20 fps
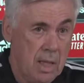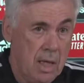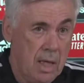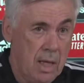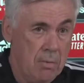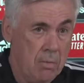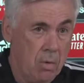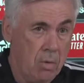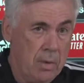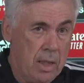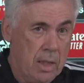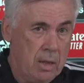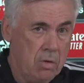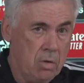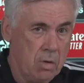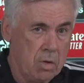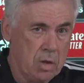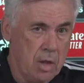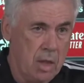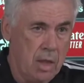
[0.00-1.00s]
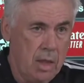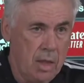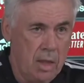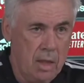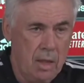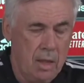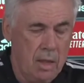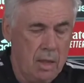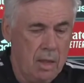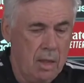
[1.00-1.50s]
hay momentos
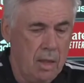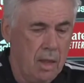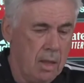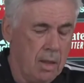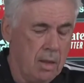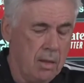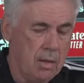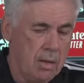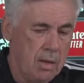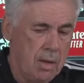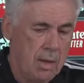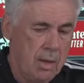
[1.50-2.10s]
en,